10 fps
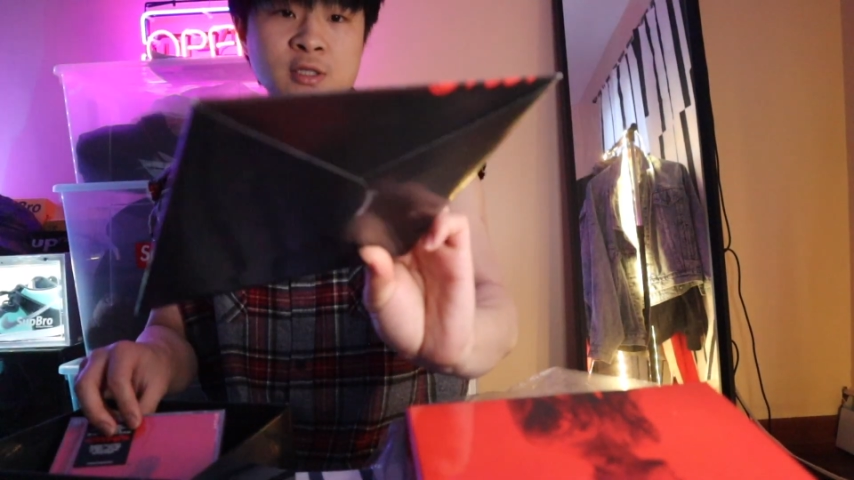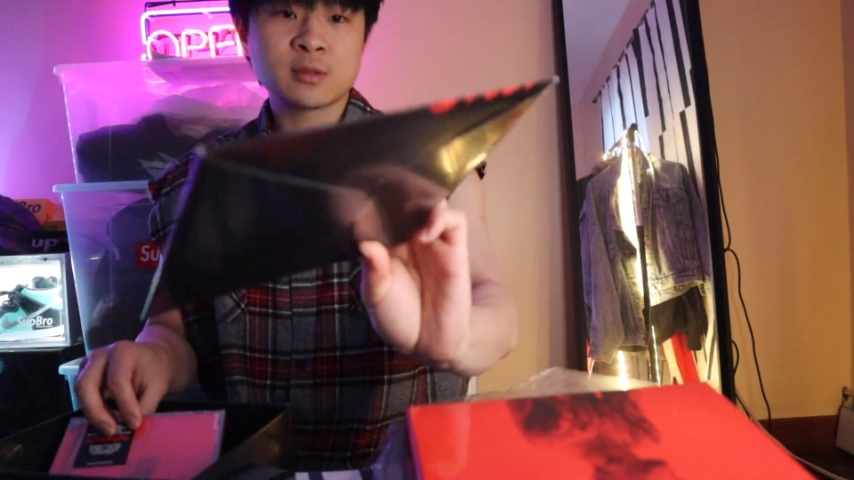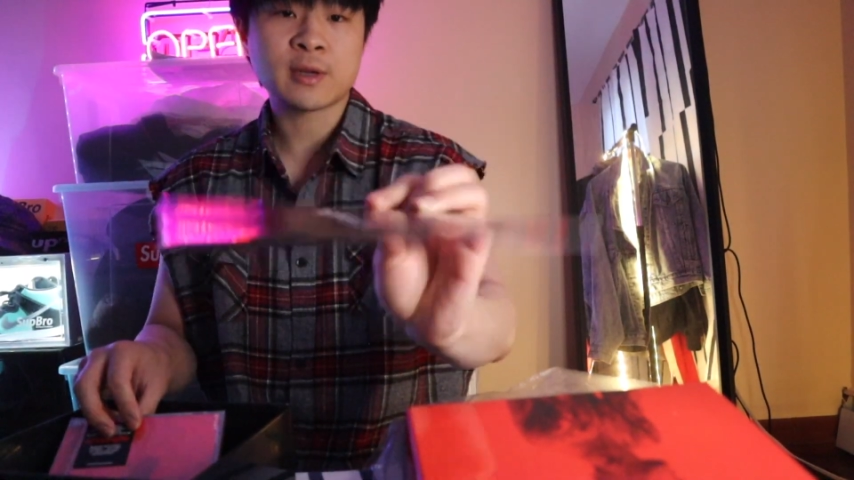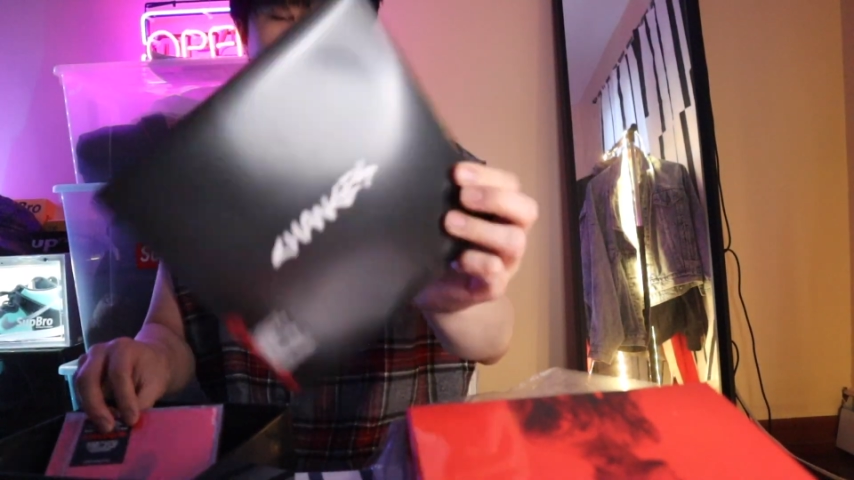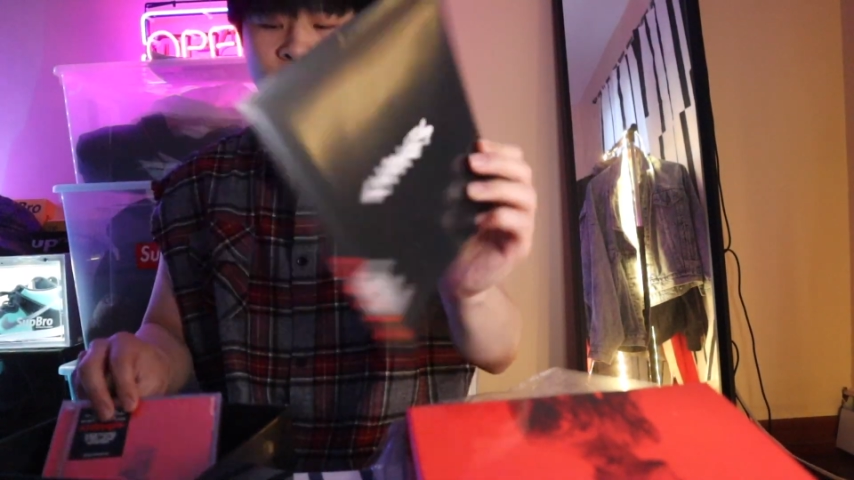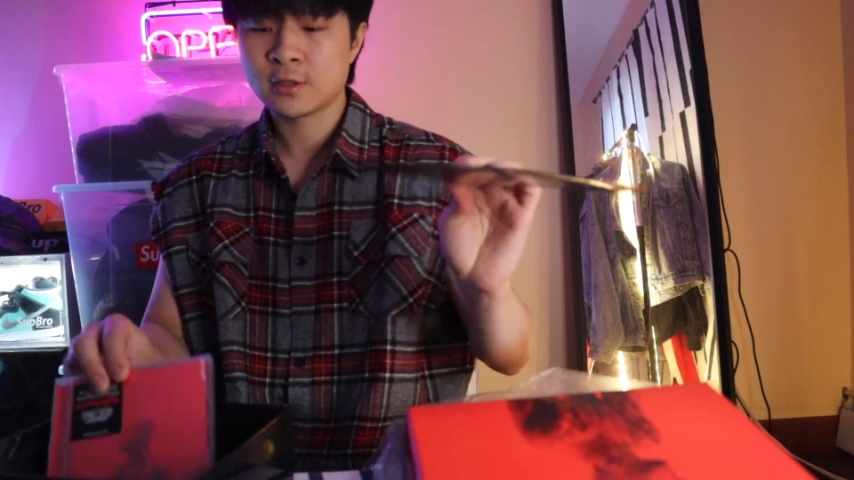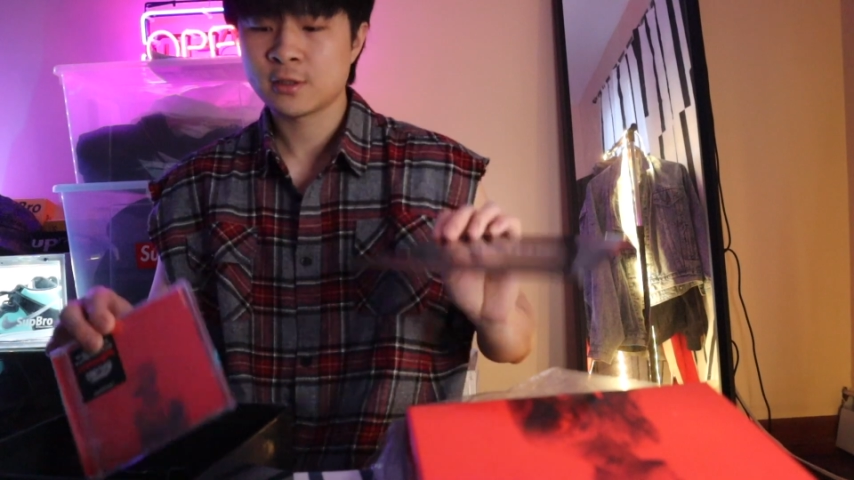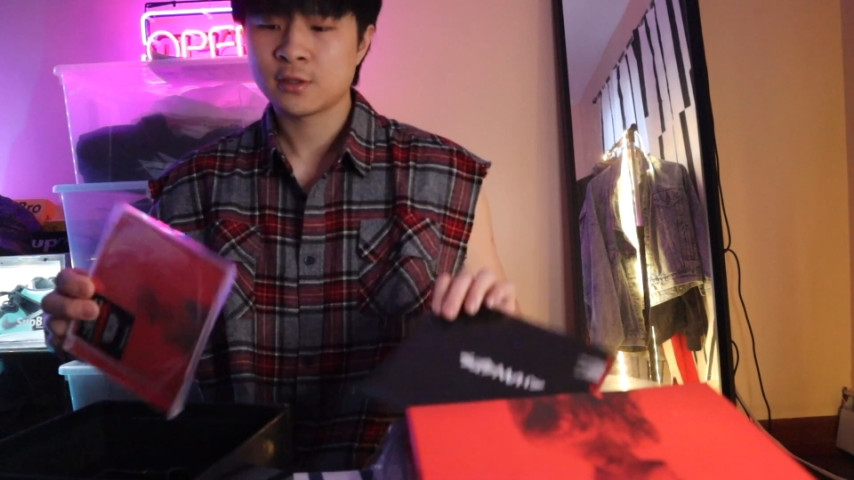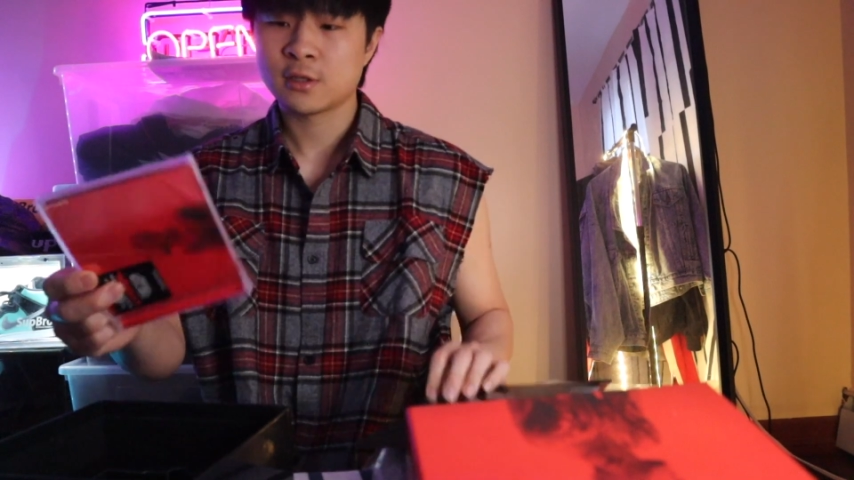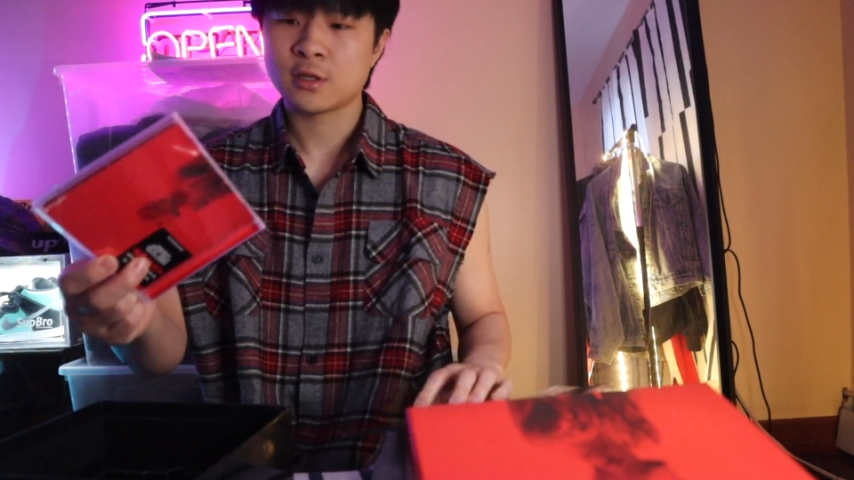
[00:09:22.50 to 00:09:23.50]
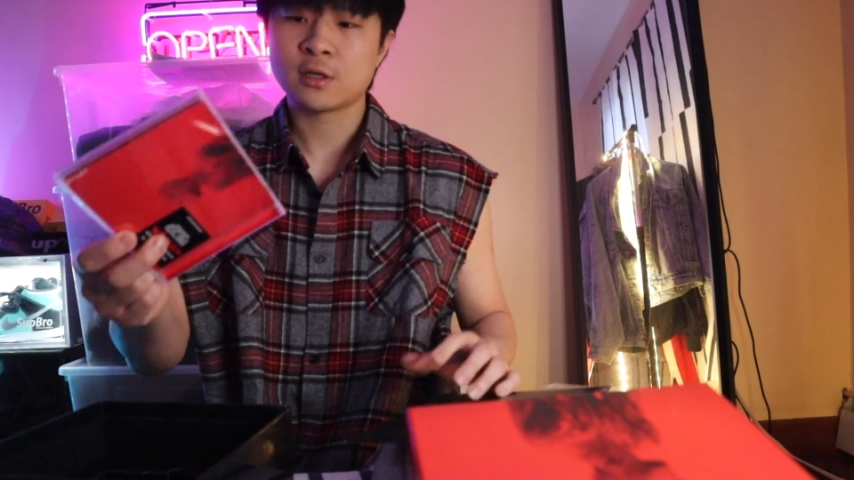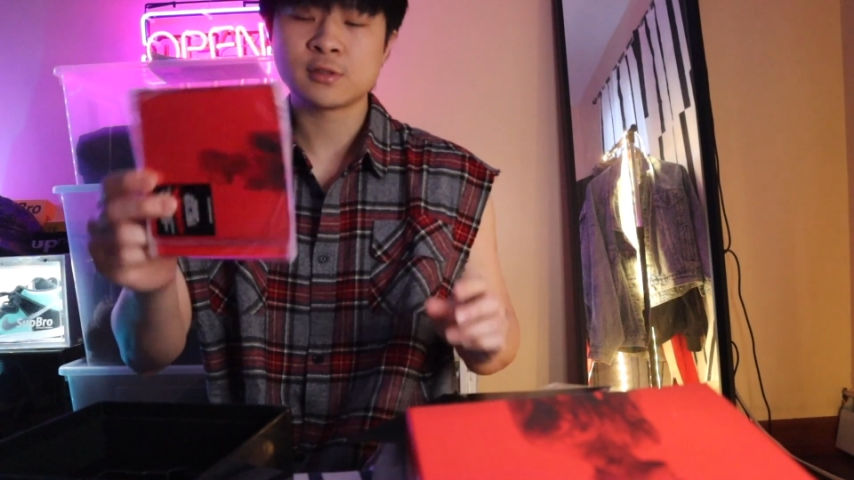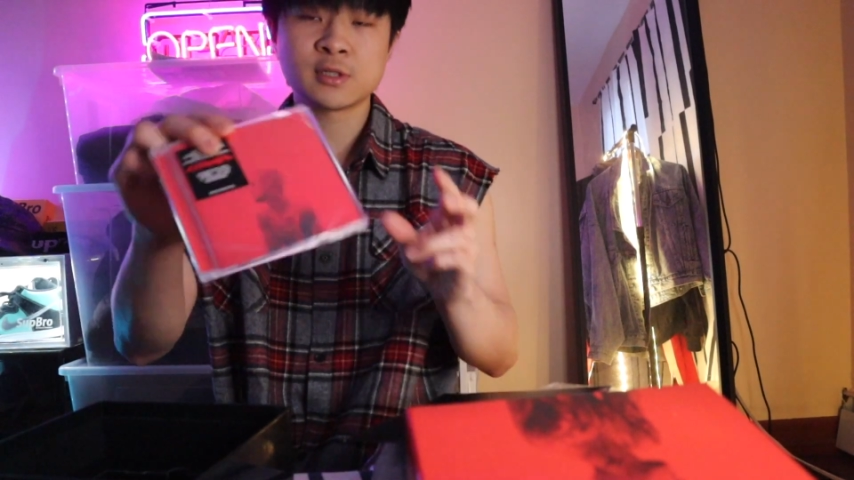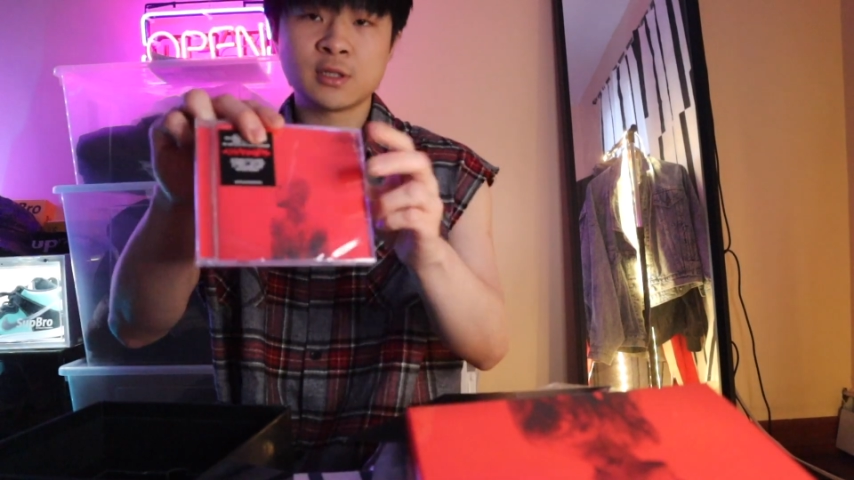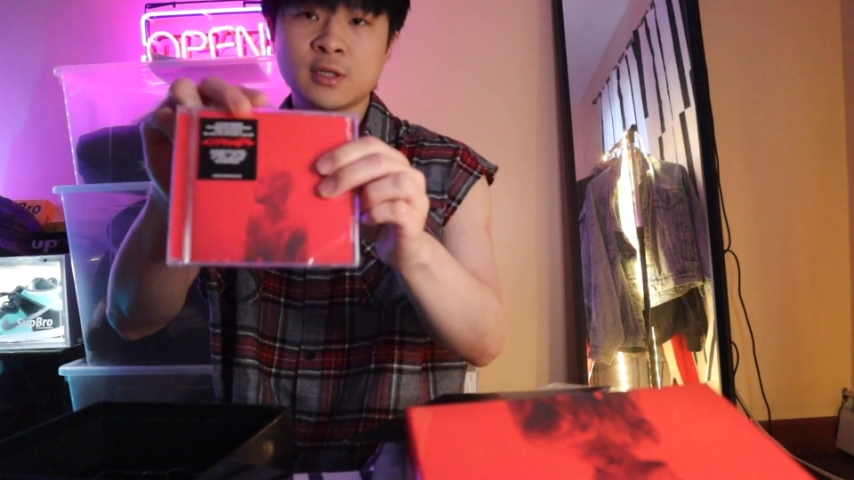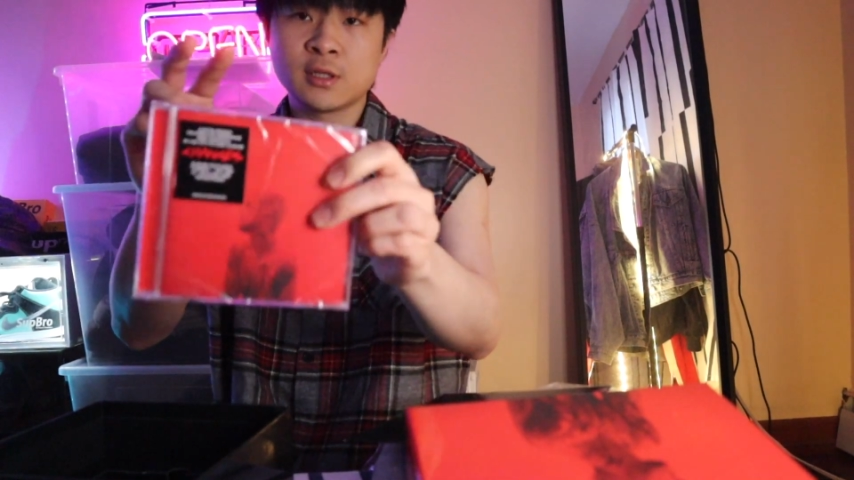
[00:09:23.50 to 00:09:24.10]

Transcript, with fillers: 纸吧？然后 CD